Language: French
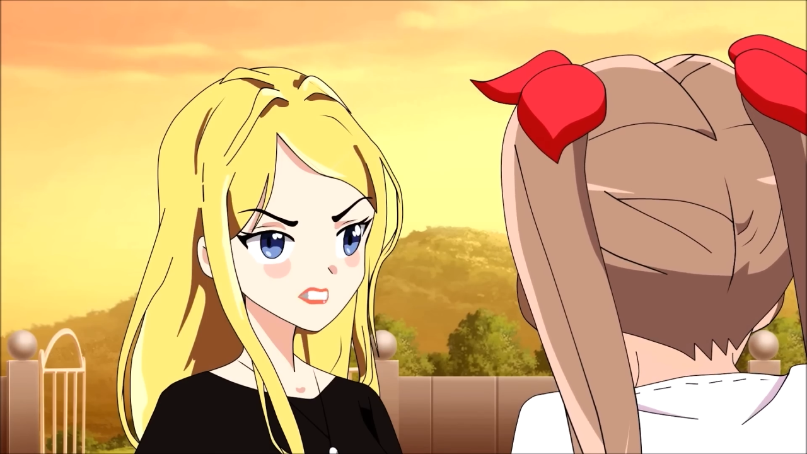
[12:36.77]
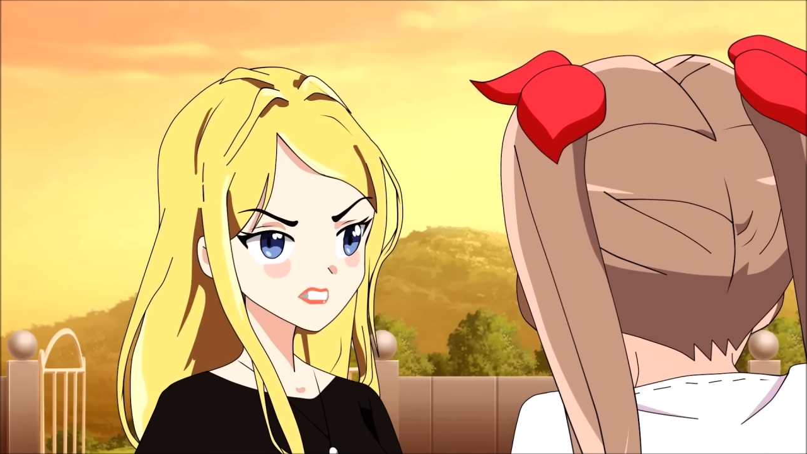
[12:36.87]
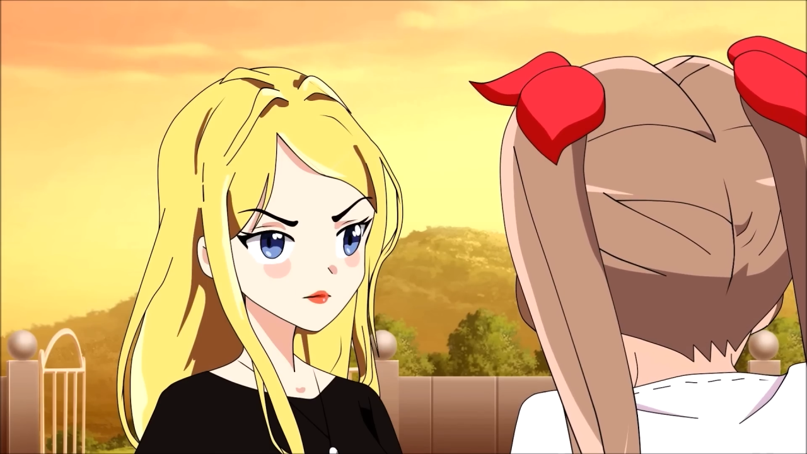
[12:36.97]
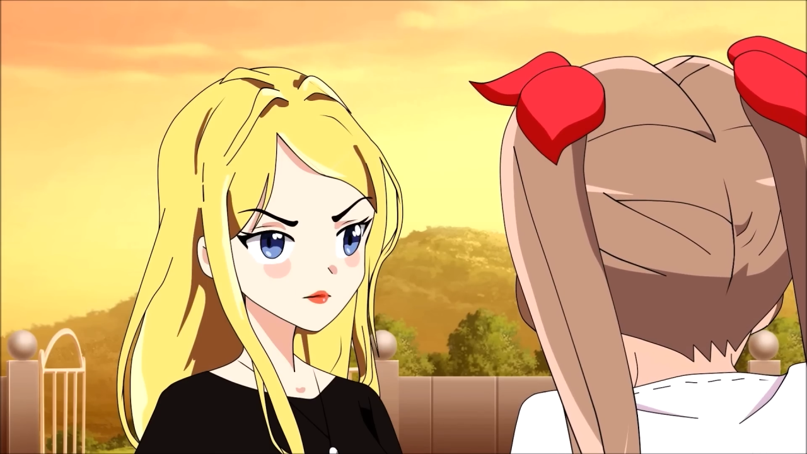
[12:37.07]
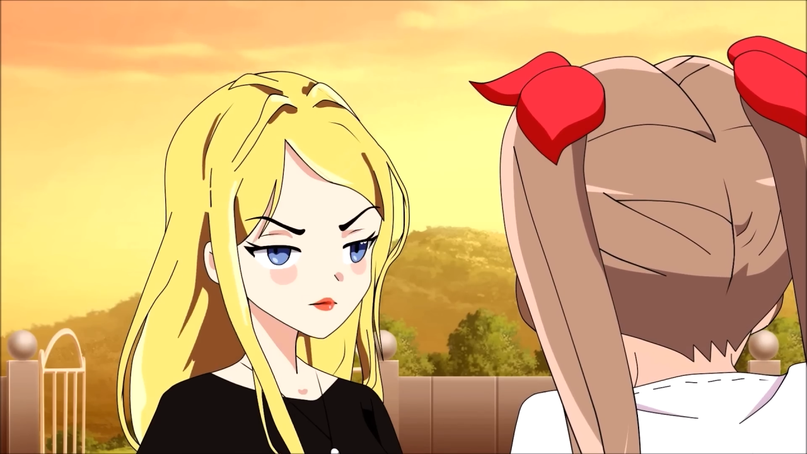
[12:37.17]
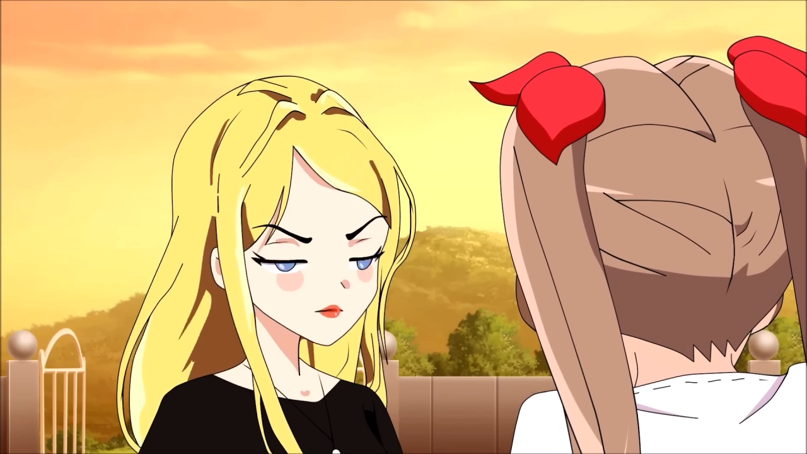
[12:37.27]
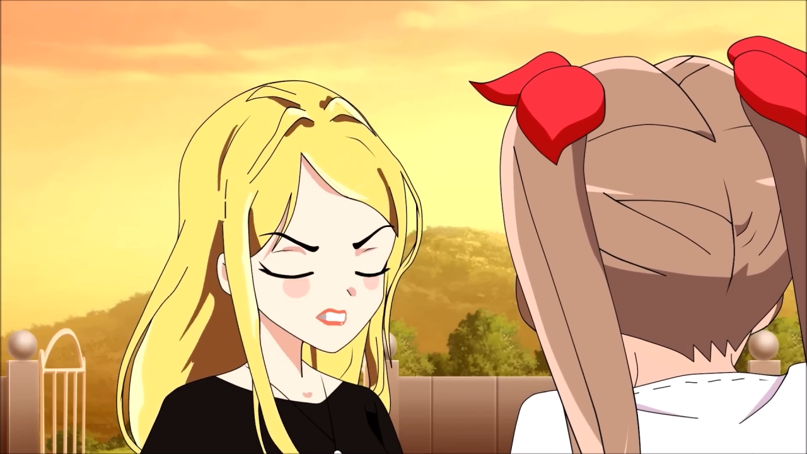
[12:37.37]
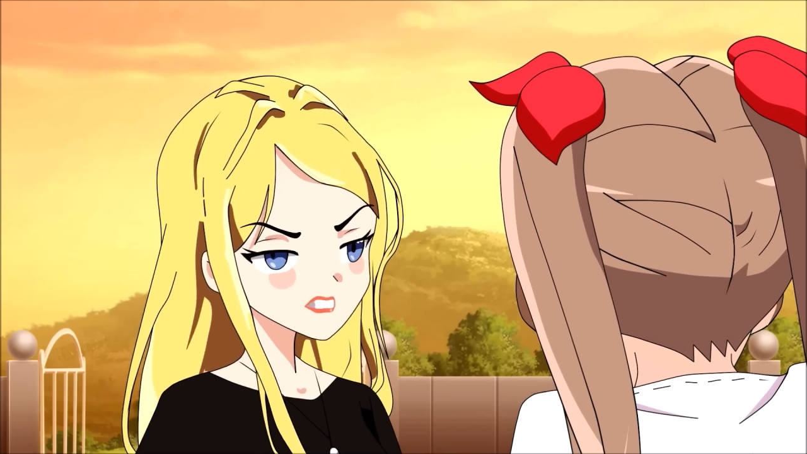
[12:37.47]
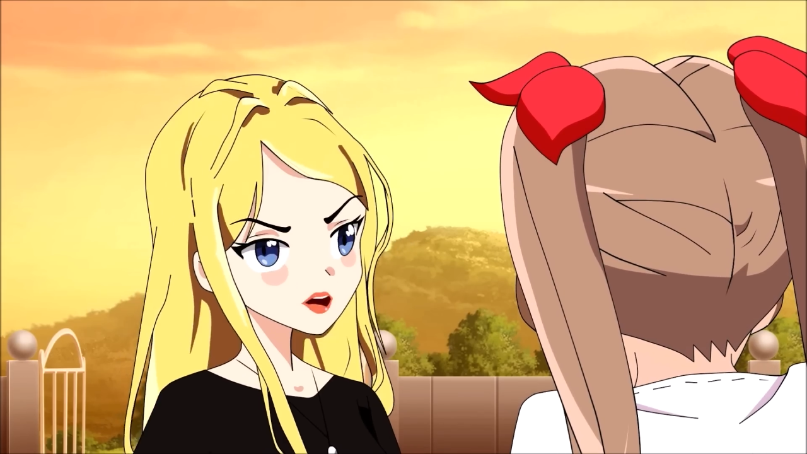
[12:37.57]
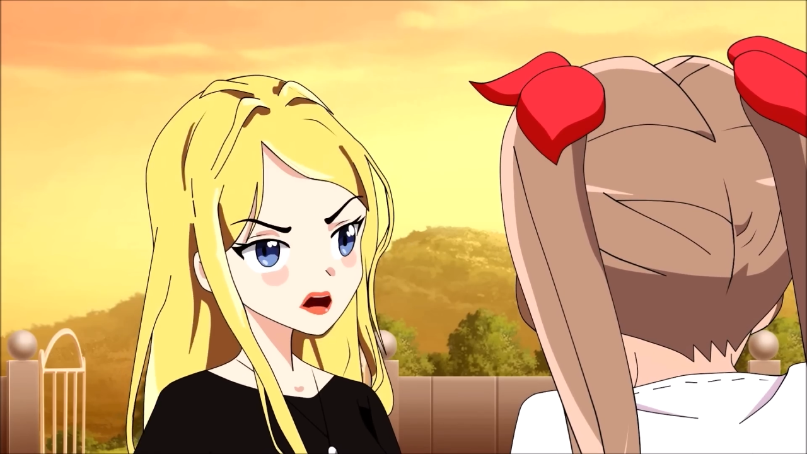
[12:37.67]
pour te
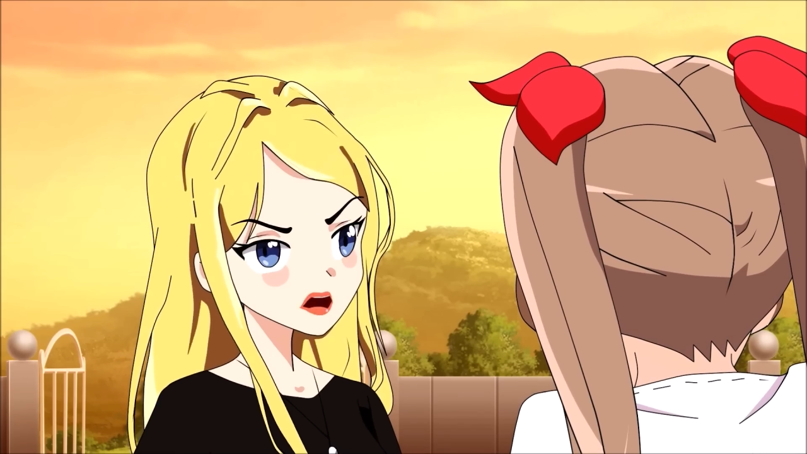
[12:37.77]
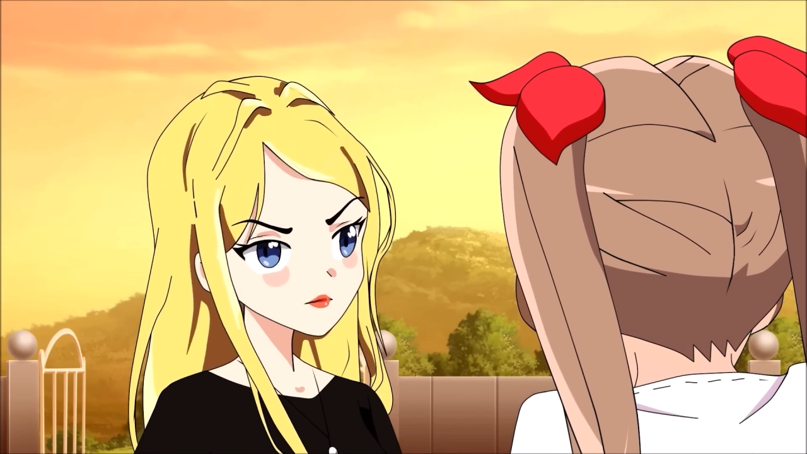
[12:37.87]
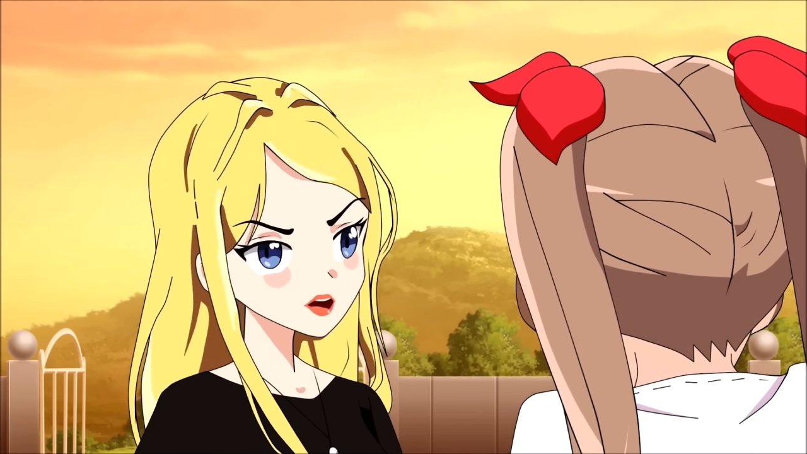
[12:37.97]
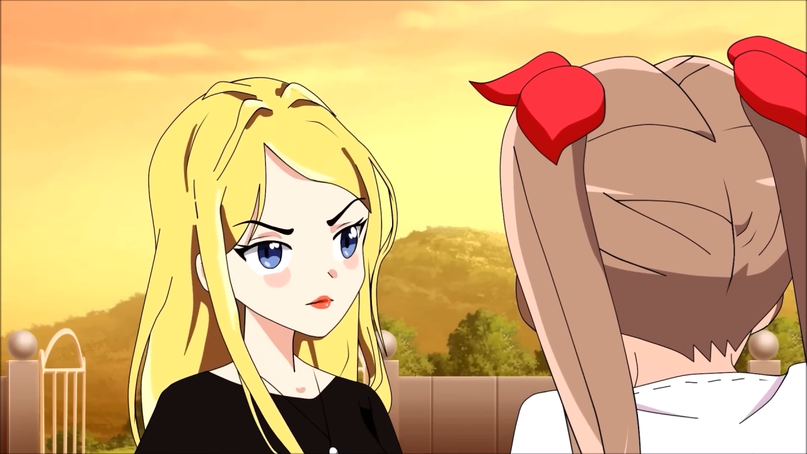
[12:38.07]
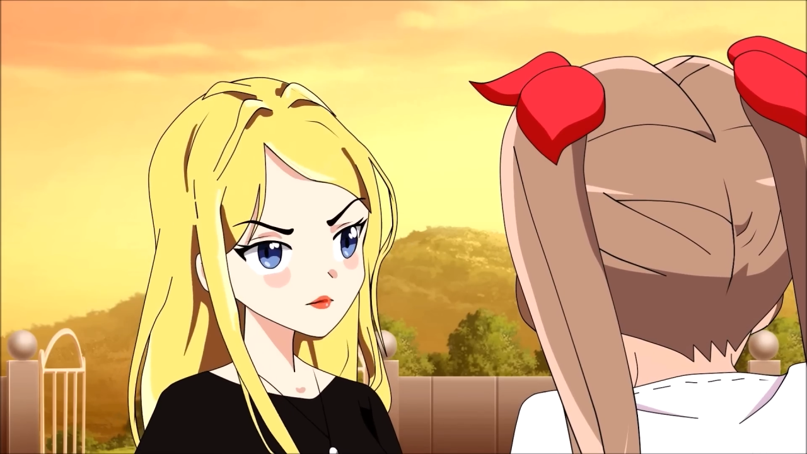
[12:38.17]
blesser. S'il te plaît,